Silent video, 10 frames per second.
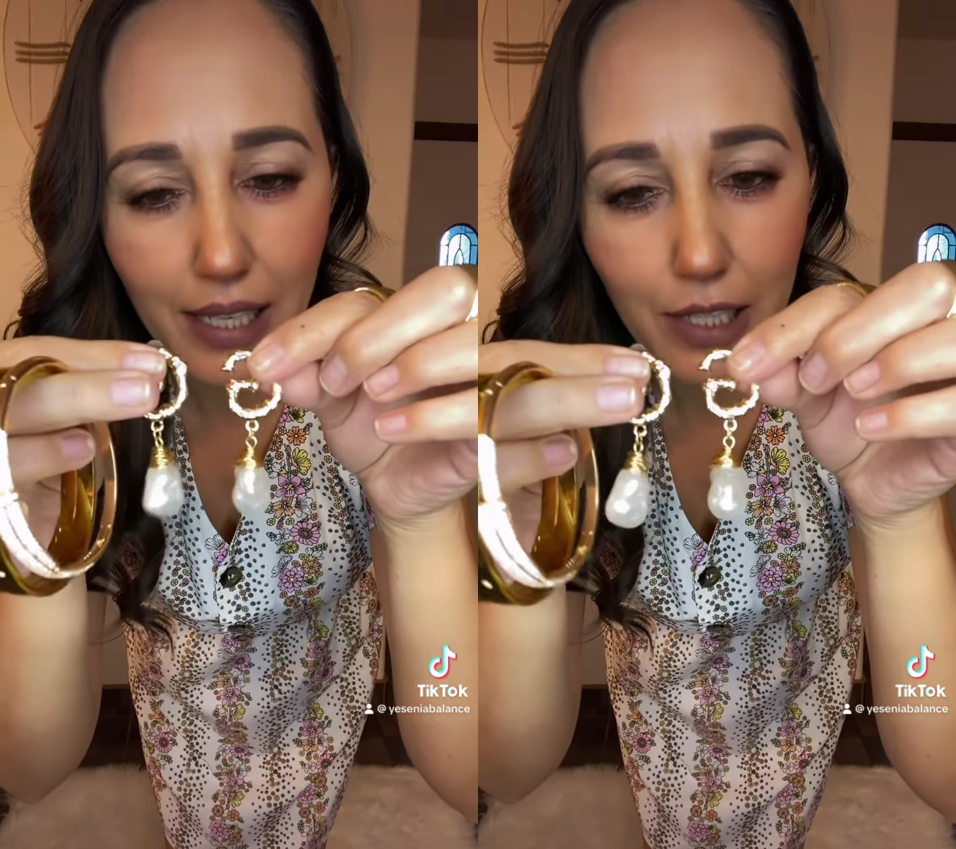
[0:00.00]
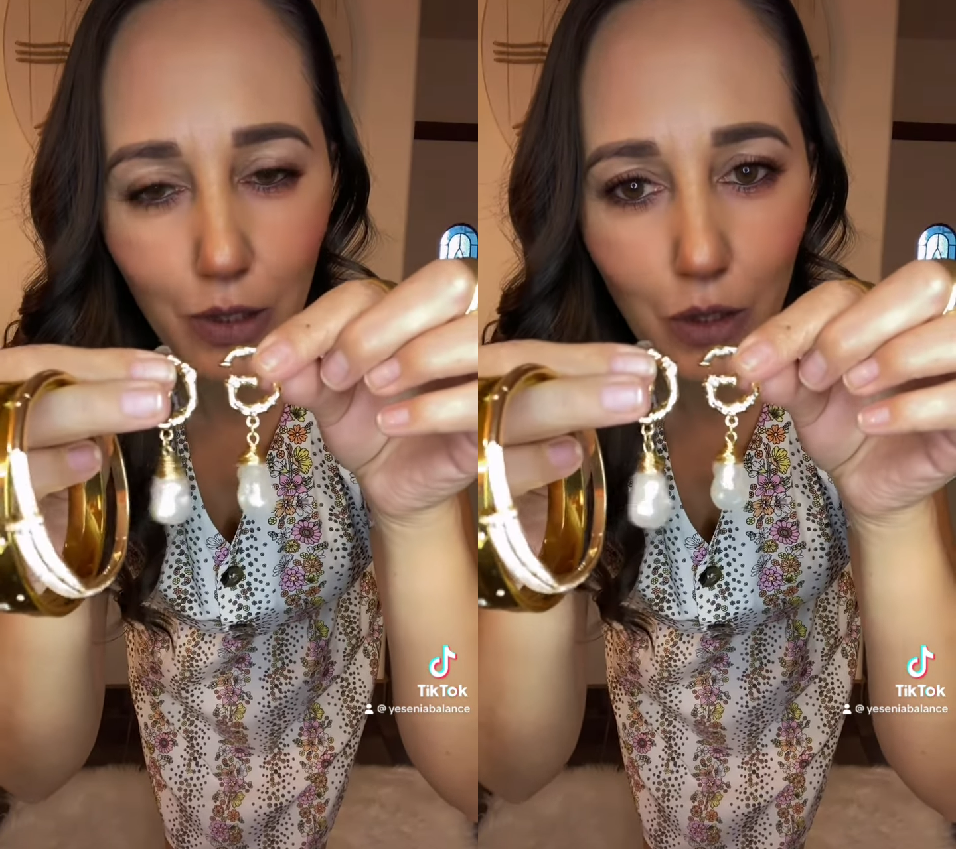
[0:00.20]

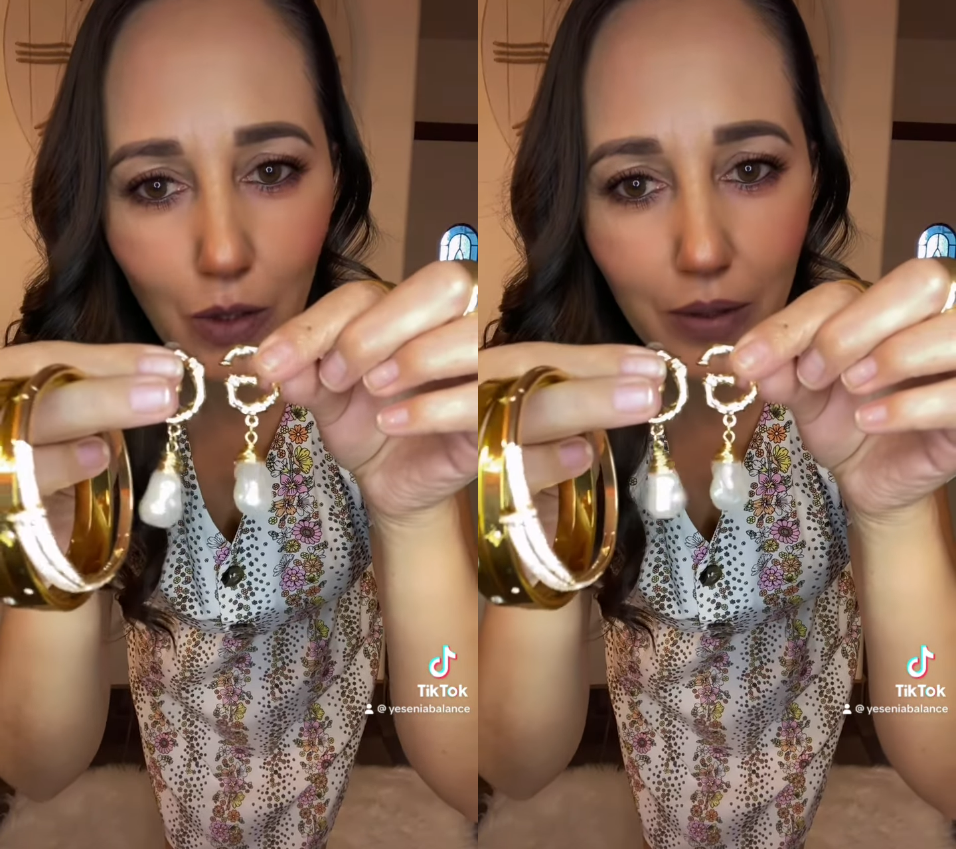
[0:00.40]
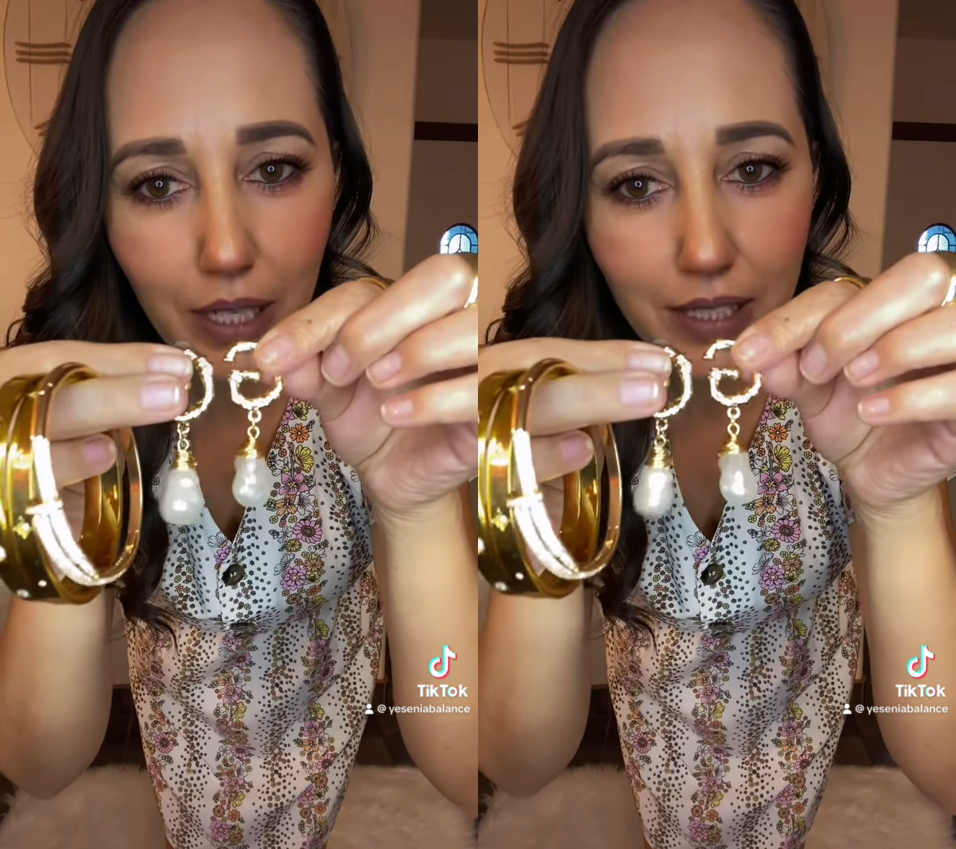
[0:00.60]
estos
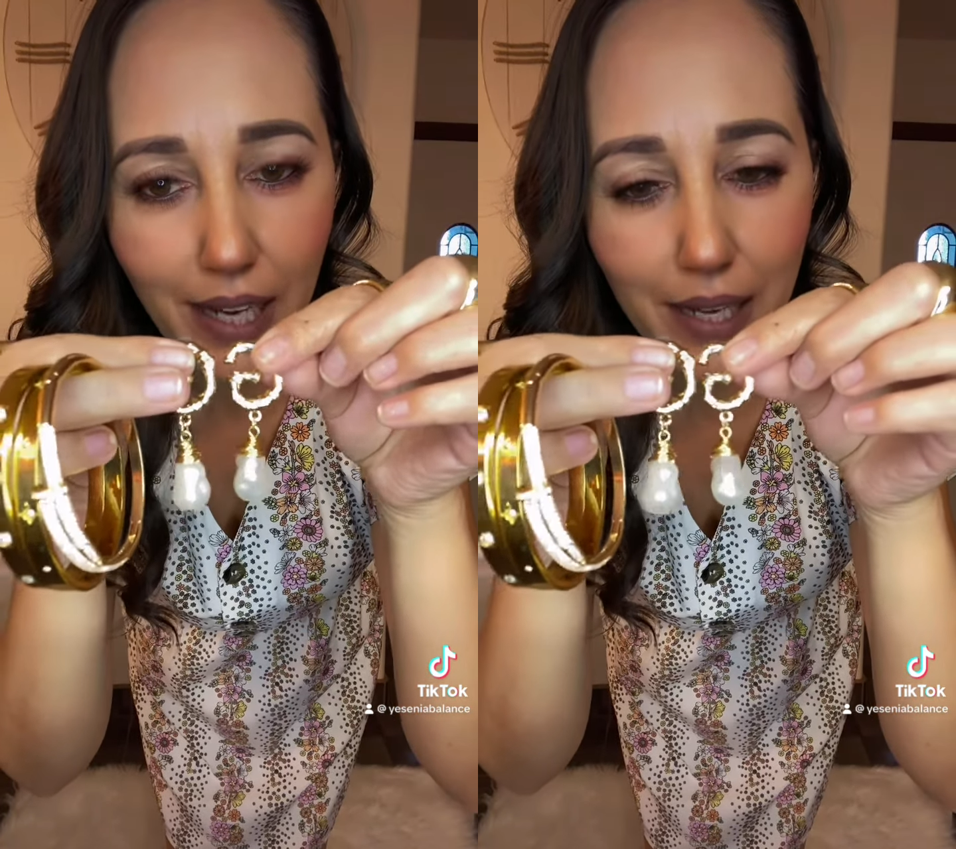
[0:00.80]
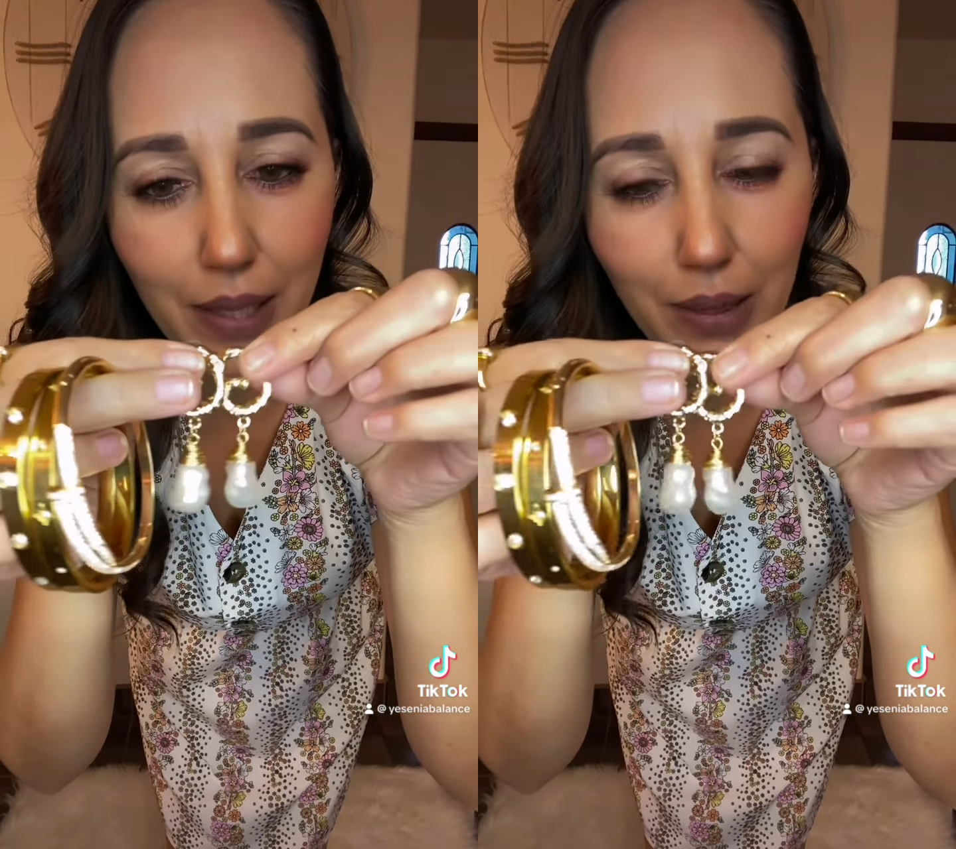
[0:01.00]
son de
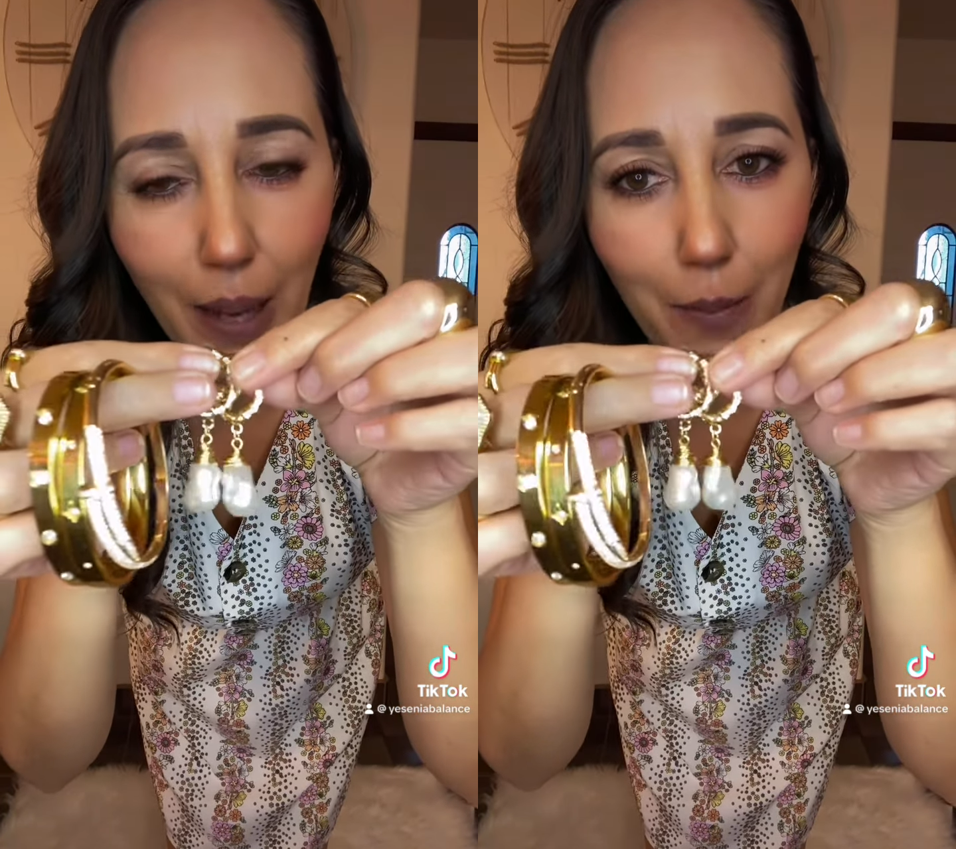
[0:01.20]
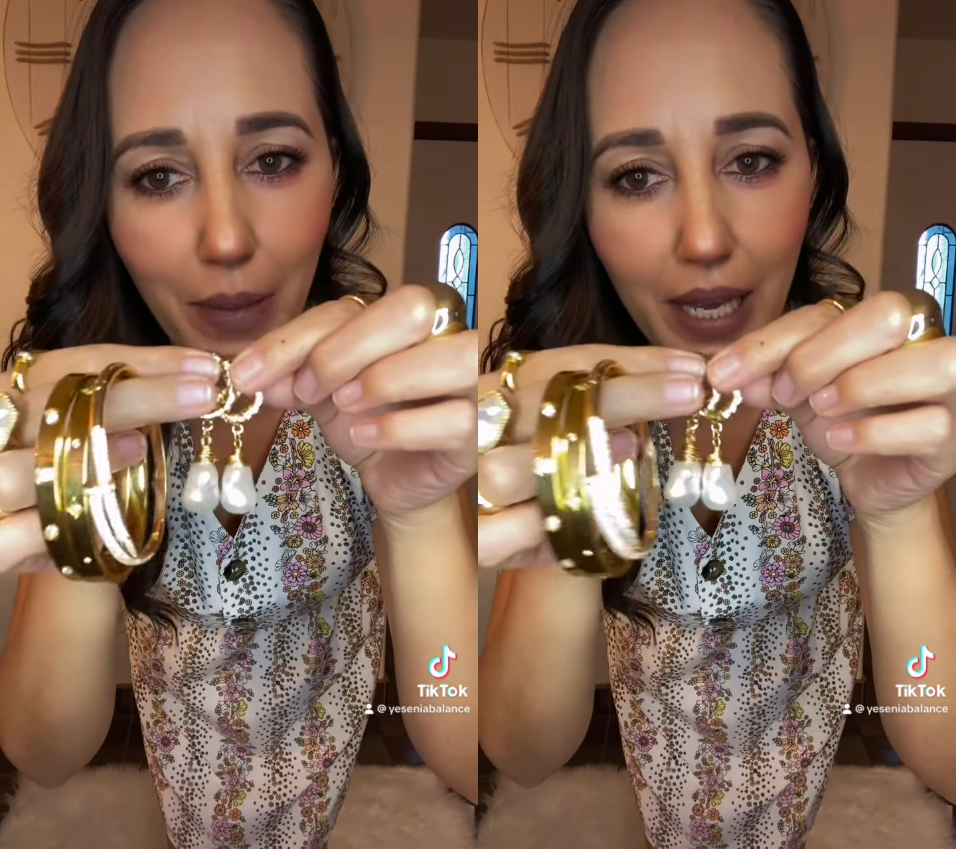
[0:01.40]
Shein
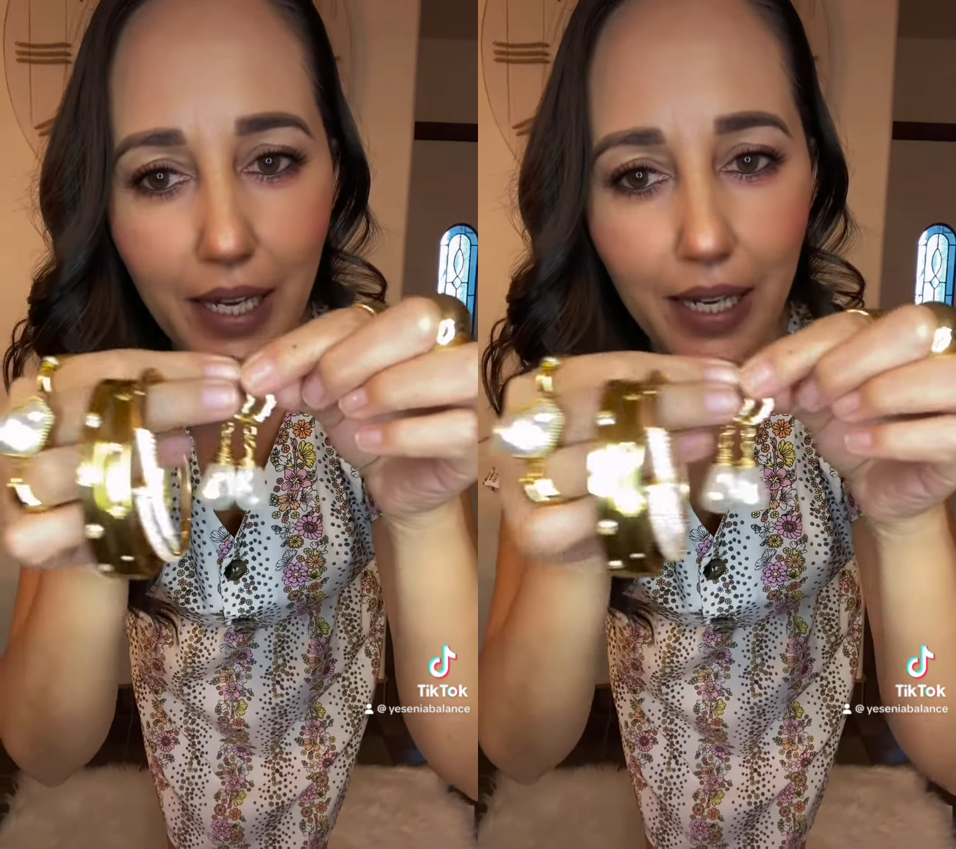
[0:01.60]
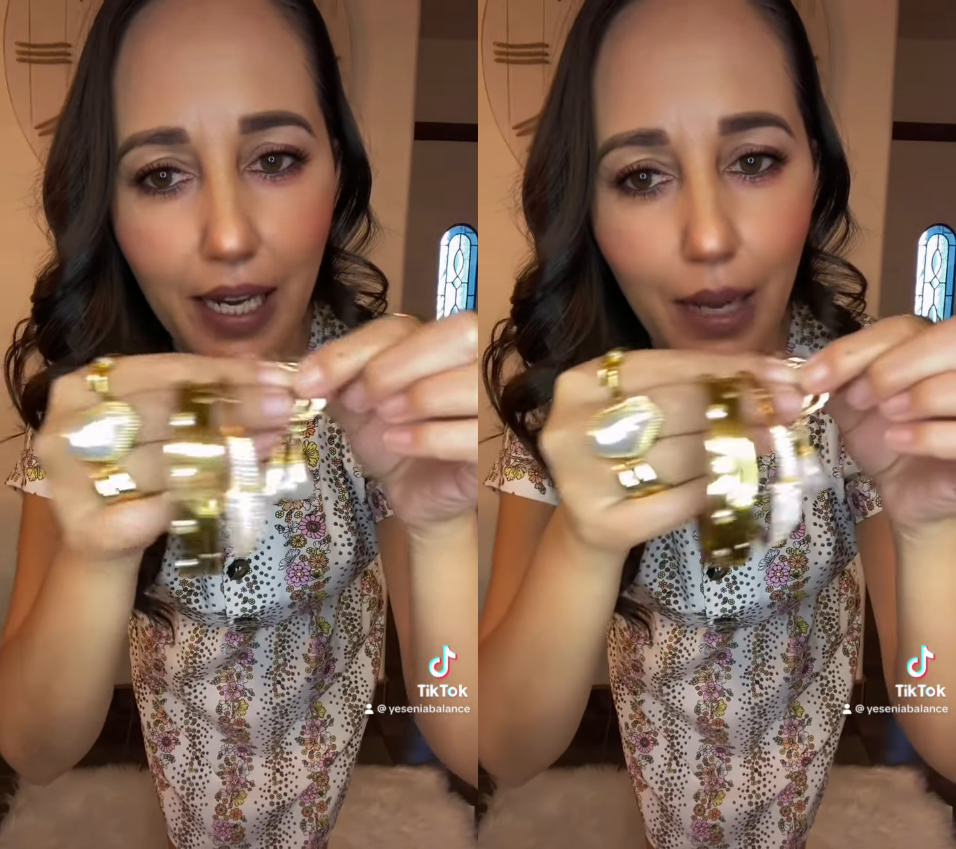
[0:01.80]

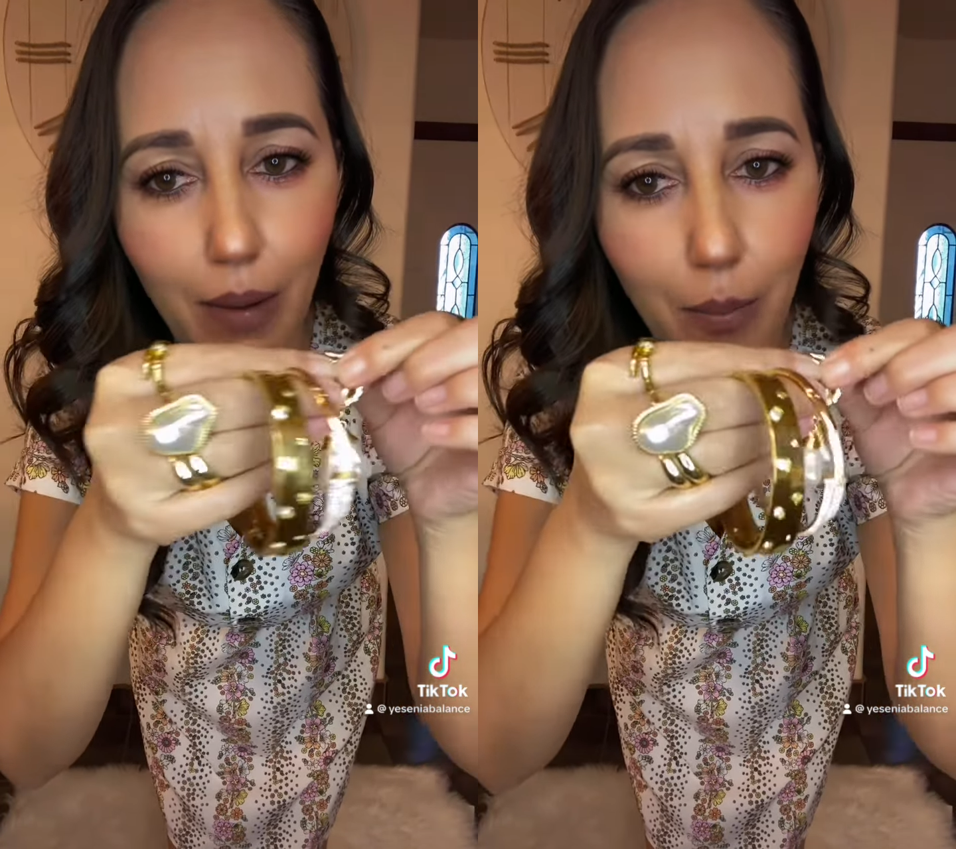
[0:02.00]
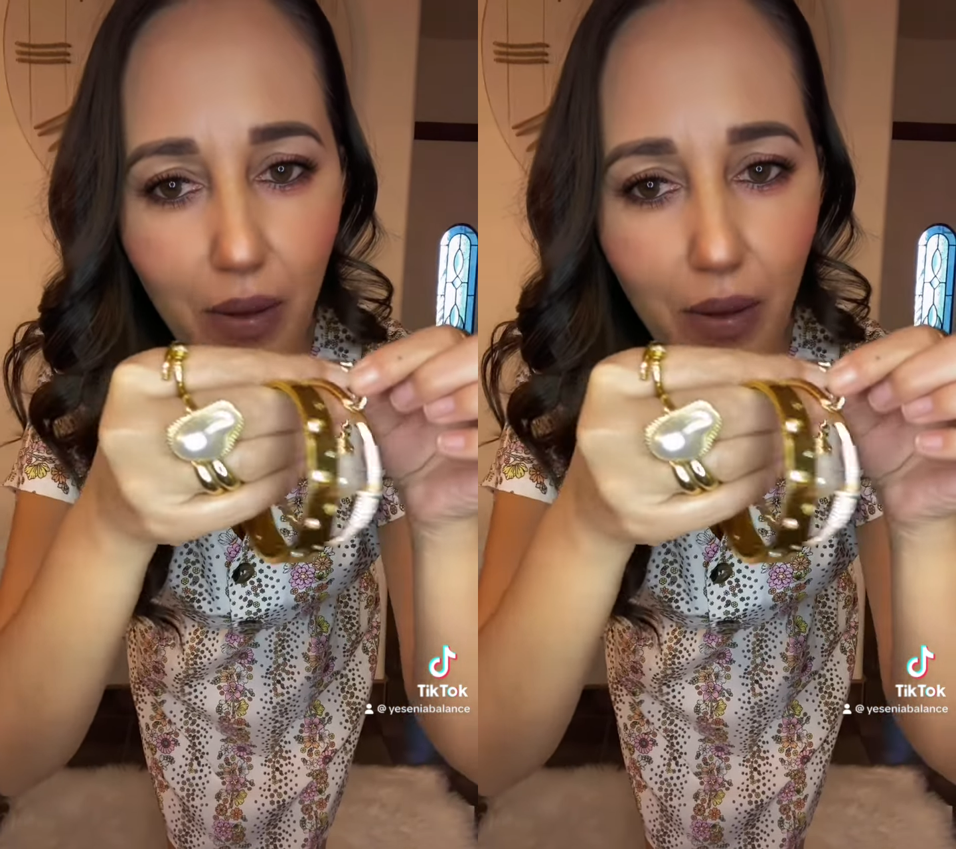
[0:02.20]
también y le van